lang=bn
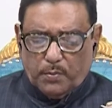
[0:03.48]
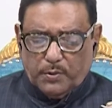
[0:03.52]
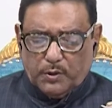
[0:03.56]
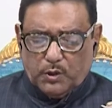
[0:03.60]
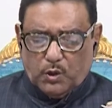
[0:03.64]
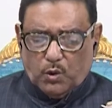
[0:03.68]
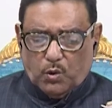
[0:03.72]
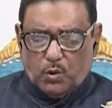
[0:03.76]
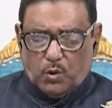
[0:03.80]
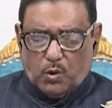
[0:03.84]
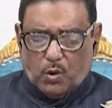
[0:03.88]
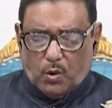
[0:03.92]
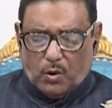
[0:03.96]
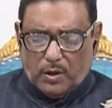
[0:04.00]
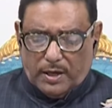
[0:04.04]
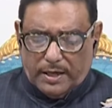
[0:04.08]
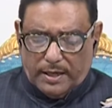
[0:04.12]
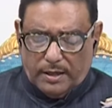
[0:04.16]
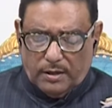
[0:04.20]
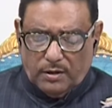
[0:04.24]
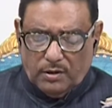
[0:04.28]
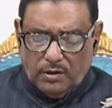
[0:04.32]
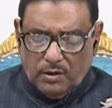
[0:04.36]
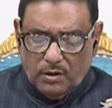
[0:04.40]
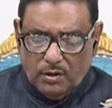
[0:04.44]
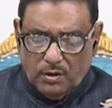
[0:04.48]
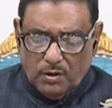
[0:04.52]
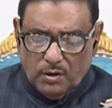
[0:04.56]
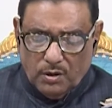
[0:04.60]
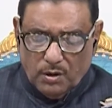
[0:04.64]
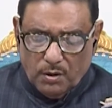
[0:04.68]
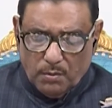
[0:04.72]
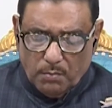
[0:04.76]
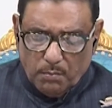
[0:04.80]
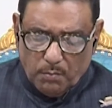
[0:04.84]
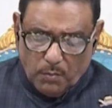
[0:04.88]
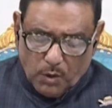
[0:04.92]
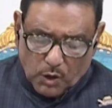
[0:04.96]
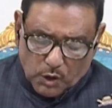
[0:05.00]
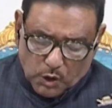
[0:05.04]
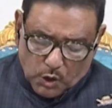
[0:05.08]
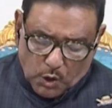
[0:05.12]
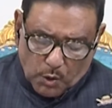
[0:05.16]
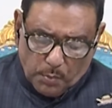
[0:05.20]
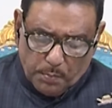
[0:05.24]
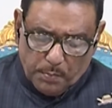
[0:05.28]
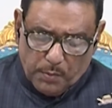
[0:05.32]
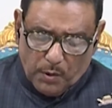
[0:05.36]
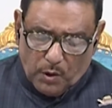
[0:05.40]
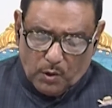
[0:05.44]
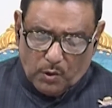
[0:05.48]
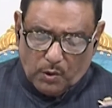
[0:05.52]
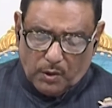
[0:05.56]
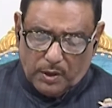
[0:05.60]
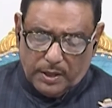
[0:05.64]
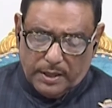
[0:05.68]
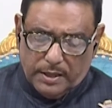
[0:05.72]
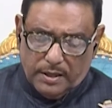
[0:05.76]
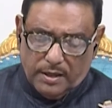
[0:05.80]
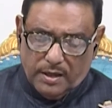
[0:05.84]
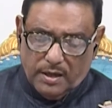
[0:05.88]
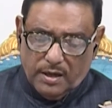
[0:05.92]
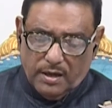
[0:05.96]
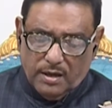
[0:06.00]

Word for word: অভিযোগ করেন মন্তব্য করেন